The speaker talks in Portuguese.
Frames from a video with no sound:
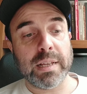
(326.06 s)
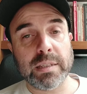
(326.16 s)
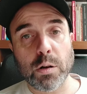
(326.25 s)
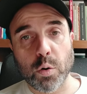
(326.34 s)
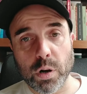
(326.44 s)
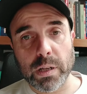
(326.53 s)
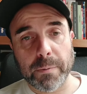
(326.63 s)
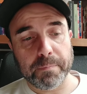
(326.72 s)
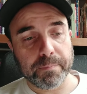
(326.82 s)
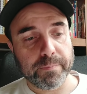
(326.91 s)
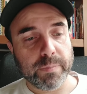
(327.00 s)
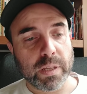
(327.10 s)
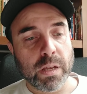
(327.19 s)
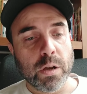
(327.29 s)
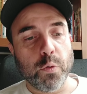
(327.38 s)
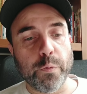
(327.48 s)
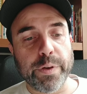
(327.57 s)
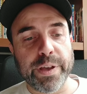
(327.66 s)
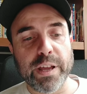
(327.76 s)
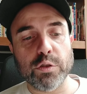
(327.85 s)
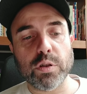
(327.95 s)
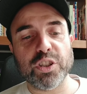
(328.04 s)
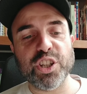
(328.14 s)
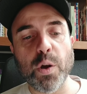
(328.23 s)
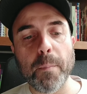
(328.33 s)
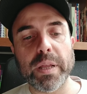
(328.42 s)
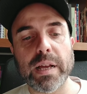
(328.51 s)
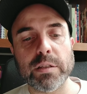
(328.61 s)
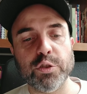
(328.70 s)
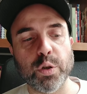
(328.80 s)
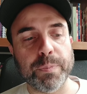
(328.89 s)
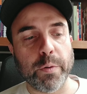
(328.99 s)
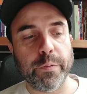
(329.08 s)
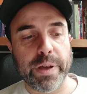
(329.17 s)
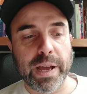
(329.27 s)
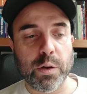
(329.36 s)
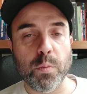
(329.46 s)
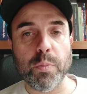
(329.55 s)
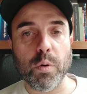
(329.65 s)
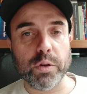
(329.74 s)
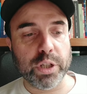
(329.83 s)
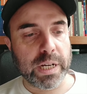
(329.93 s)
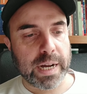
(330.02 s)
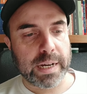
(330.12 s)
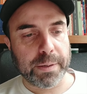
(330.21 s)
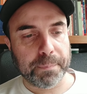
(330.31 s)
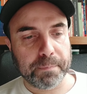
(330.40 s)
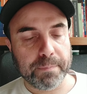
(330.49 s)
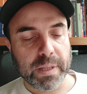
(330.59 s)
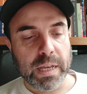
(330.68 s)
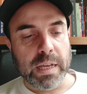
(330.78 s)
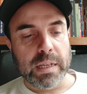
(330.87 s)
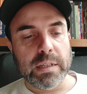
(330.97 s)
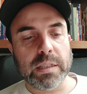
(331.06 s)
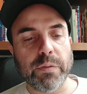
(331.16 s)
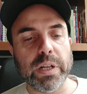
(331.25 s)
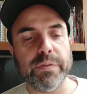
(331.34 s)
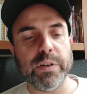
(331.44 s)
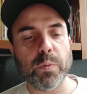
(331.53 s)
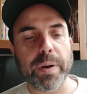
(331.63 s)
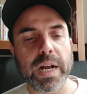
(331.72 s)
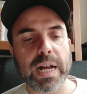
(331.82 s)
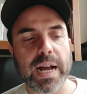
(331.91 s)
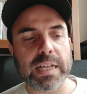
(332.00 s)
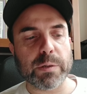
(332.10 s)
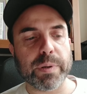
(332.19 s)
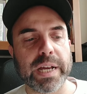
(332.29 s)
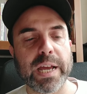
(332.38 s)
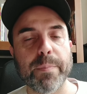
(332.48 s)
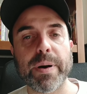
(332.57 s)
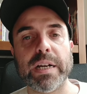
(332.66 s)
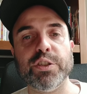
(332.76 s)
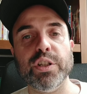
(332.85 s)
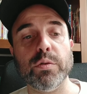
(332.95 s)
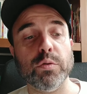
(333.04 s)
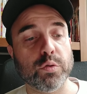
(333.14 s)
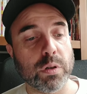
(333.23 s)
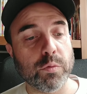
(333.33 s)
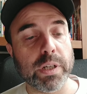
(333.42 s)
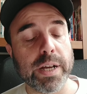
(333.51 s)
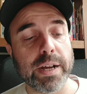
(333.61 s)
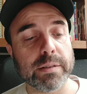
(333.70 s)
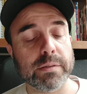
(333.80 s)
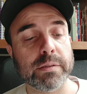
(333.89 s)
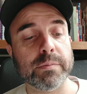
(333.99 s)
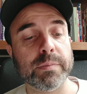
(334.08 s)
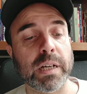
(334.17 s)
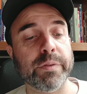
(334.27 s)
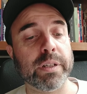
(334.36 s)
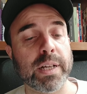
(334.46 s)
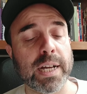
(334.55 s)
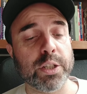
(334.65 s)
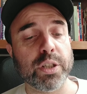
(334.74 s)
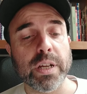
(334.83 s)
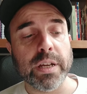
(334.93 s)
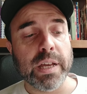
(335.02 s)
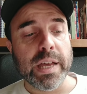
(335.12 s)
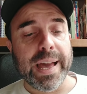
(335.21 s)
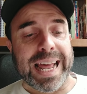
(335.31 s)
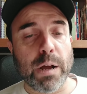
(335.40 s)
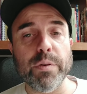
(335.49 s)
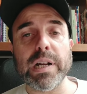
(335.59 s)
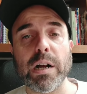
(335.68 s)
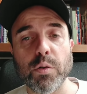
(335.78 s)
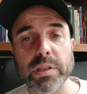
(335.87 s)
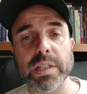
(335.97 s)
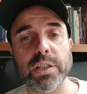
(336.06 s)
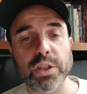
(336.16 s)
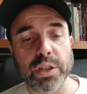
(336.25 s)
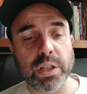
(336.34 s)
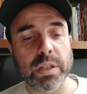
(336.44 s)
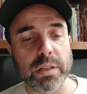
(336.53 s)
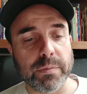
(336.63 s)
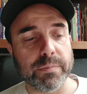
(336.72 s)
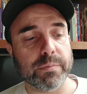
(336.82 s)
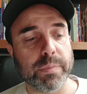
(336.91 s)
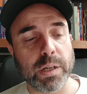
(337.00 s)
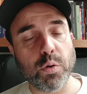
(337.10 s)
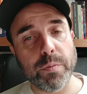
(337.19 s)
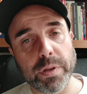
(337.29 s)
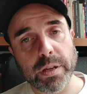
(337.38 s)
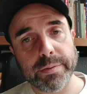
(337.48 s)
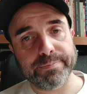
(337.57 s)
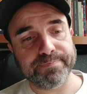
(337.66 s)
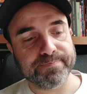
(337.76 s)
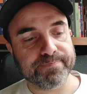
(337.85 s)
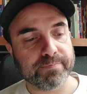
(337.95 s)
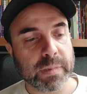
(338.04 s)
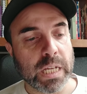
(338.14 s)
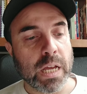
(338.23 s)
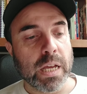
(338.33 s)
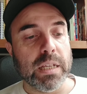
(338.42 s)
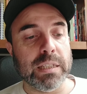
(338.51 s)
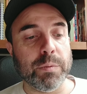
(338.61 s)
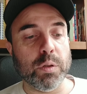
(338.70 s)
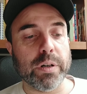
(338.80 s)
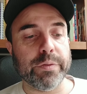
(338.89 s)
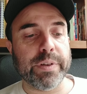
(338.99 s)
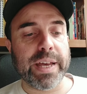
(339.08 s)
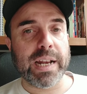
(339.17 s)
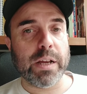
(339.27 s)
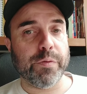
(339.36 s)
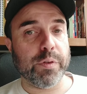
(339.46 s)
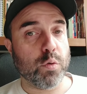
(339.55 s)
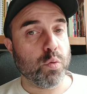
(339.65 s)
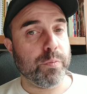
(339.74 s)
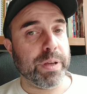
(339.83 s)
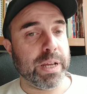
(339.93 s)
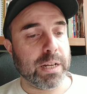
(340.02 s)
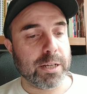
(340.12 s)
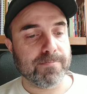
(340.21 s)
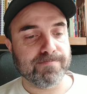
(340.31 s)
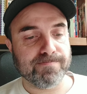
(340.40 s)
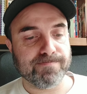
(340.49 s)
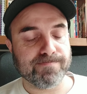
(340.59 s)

Na sacola, o ferreiro só tinha um pedaço de pão velho e um pouco de carne. Estava levando para casa para repartir com sua mulher. Na verdade, era a única coisa que tinha para comer. Examinou a velha, ficou com pena.